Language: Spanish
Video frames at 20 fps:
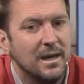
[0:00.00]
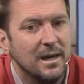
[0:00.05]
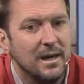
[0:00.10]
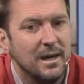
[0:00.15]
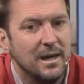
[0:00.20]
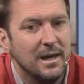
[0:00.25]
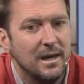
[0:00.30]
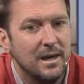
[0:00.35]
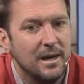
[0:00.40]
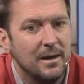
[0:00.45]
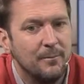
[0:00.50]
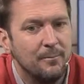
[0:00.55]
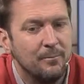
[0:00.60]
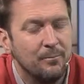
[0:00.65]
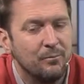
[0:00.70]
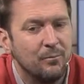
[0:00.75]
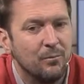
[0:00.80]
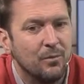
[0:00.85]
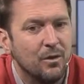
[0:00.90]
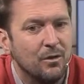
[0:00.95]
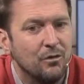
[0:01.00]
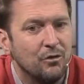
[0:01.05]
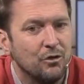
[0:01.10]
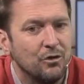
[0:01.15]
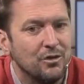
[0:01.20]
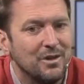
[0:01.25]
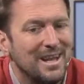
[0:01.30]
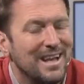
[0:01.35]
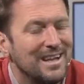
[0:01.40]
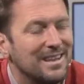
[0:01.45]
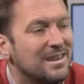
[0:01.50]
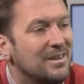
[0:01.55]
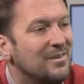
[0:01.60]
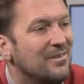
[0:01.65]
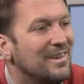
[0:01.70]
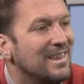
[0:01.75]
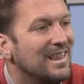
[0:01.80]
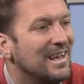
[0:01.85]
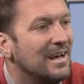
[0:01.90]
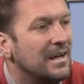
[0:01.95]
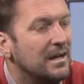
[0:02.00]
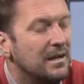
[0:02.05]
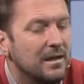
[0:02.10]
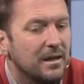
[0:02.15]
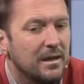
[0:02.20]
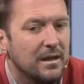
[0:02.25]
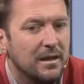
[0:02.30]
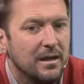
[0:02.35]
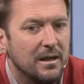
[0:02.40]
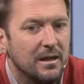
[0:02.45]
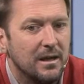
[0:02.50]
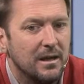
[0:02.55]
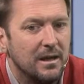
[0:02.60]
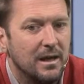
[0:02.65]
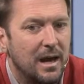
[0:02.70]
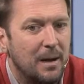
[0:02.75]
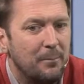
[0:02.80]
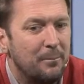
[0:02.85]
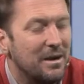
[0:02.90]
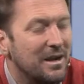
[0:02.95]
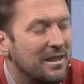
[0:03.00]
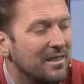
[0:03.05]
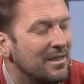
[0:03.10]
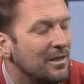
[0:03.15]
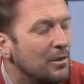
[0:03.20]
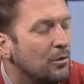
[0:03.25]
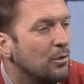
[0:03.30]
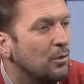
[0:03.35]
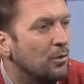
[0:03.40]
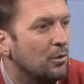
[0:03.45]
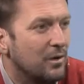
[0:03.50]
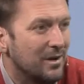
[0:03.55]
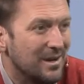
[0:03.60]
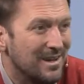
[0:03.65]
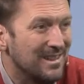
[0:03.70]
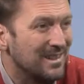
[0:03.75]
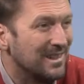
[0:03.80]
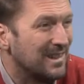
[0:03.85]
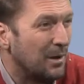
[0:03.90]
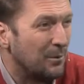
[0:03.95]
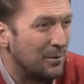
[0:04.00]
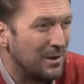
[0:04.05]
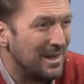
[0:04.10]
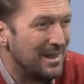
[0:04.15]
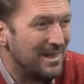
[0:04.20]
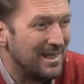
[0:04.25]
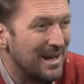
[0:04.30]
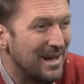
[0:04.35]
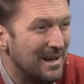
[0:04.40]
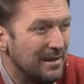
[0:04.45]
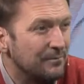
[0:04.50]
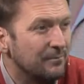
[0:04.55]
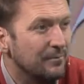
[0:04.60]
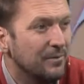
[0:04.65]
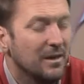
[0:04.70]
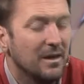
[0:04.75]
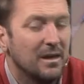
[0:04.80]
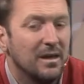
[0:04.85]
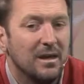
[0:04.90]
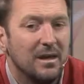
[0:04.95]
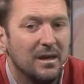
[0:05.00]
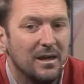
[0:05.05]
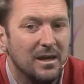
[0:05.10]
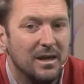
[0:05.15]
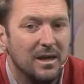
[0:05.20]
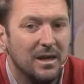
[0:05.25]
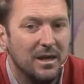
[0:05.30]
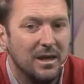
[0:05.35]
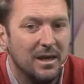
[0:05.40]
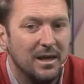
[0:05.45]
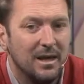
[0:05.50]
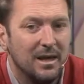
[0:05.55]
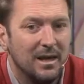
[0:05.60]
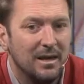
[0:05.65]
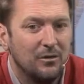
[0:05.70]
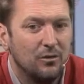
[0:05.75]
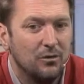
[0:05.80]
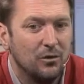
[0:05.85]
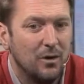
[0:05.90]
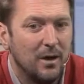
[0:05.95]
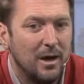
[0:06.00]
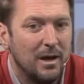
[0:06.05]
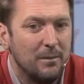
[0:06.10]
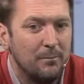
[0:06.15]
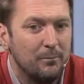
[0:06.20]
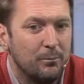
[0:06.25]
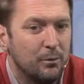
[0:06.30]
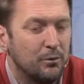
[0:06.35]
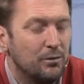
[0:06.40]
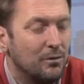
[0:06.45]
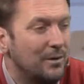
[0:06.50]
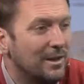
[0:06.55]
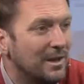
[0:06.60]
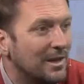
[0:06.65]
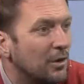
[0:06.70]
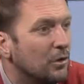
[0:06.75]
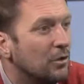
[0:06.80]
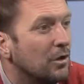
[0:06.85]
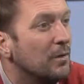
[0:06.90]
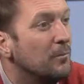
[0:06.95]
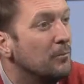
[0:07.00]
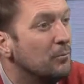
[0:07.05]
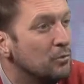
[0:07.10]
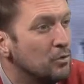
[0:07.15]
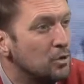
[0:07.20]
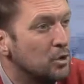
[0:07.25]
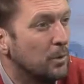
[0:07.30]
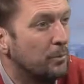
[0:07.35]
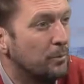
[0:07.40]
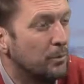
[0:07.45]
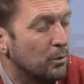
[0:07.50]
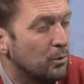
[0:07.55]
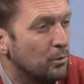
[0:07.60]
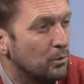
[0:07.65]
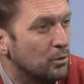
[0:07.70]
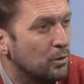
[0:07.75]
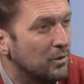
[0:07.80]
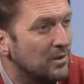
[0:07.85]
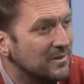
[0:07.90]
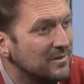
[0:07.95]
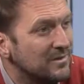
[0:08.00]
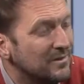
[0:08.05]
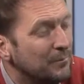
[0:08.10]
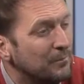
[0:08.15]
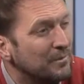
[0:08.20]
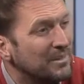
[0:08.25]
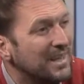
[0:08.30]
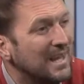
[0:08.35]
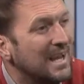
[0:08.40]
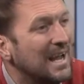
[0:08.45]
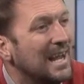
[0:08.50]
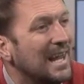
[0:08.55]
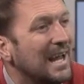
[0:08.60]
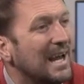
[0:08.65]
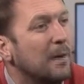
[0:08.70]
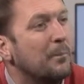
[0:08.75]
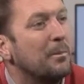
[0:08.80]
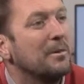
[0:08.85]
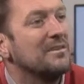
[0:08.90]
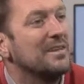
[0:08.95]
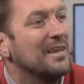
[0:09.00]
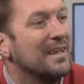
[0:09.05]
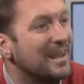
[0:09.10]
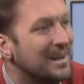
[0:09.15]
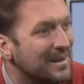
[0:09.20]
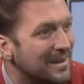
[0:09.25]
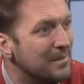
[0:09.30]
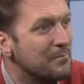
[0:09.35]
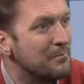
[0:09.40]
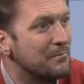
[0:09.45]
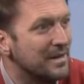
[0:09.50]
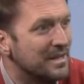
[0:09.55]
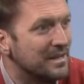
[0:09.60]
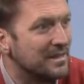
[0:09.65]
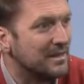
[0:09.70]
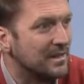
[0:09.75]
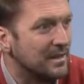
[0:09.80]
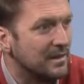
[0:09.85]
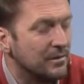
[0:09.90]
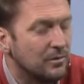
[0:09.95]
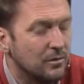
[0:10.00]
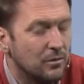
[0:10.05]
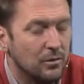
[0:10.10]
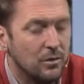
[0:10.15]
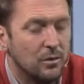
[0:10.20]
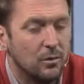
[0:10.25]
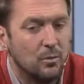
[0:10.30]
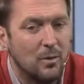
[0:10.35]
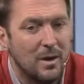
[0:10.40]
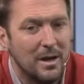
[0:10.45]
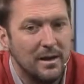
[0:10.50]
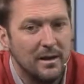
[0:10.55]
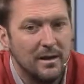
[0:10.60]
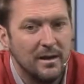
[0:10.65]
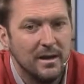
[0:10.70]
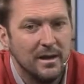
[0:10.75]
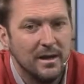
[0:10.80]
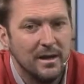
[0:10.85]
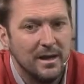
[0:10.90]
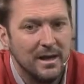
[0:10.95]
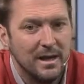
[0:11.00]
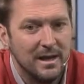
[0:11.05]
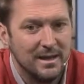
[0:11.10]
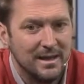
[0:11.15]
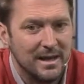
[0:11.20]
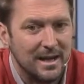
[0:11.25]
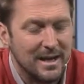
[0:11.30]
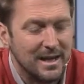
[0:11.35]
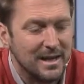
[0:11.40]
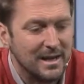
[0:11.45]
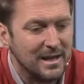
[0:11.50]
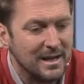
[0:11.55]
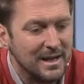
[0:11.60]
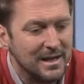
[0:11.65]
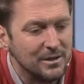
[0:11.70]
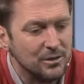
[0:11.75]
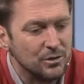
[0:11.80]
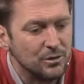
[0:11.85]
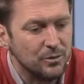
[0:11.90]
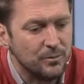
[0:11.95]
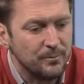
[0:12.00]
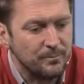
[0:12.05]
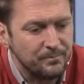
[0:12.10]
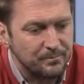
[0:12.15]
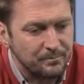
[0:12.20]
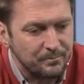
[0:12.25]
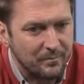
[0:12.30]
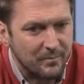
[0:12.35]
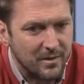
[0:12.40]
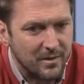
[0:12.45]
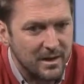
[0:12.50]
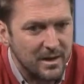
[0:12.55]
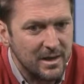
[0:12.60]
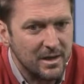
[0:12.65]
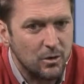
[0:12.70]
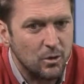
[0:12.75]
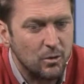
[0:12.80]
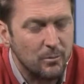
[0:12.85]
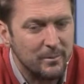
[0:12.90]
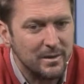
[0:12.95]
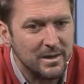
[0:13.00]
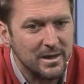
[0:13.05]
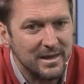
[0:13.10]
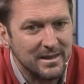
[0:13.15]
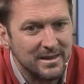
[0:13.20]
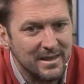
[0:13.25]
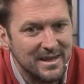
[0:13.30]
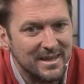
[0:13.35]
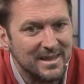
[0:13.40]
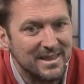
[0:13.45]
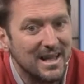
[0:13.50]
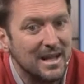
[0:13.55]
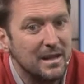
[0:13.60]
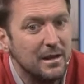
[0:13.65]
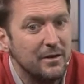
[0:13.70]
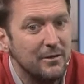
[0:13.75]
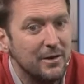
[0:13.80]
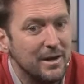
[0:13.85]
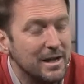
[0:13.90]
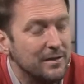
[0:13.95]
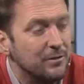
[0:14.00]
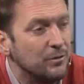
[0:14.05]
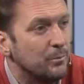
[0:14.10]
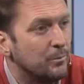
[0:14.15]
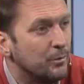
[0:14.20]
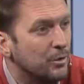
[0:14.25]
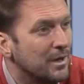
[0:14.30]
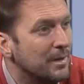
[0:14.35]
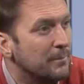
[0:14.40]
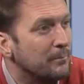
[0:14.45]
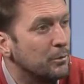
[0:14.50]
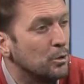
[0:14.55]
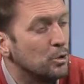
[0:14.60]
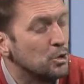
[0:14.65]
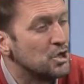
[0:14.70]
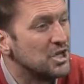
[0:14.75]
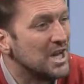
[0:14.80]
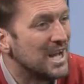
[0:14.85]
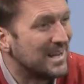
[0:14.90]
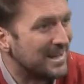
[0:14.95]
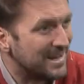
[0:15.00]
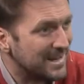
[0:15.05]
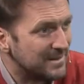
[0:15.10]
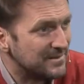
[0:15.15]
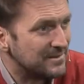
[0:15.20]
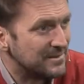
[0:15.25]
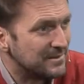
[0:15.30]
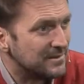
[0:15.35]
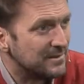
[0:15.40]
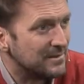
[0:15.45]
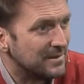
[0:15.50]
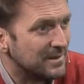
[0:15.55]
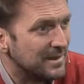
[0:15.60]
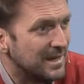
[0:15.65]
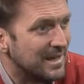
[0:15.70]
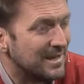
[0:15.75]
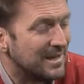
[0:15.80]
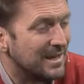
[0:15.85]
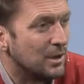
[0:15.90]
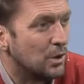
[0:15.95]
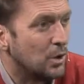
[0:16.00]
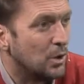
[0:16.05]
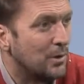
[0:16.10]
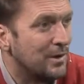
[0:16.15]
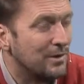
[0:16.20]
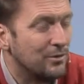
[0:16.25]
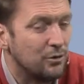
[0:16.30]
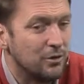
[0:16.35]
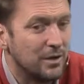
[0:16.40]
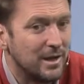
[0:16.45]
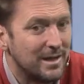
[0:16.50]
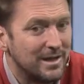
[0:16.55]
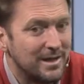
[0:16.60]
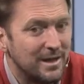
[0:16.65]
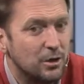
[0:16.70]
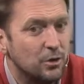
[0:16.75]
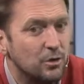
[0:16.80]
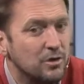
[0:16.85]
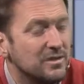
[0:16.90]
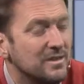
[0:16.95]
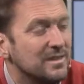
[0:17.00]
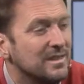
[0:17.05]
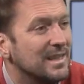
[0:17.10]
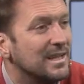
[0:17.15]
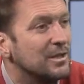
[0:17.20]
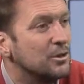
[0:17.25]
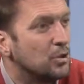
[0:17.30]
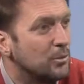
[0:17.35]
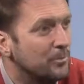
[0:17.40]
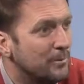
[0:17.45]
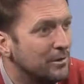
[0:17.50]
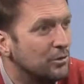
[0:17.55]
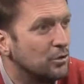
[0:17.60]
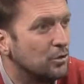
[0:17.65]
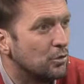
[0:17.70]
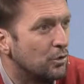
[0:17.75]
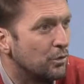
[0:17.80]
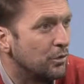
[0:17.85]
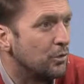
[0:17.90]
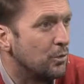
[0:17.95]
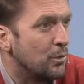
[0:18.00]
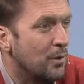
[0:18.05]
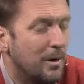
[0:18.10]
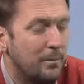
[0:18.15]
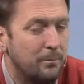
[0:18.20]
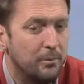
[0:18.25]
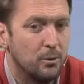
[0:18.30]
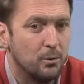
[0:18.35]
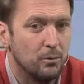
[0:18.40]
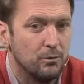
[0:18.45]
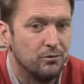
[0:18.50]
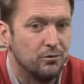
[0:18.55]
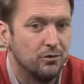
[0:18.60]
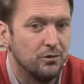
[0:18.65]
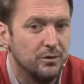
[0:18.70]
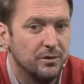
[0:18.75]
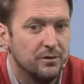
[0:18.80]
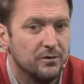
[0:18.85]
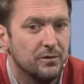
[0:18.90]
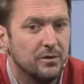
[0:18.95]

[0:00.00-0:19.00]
eh, donde la actividad eh, ha perdido rentabilidad y eso ha imposibilitado que muchos productores tengan la capacidad de reinvertir, con lo cual está generando inconvenientes que está liberando, por ejemplo, chacras que han quedado abandonadas que hoy se están tomando con nuevas producciones.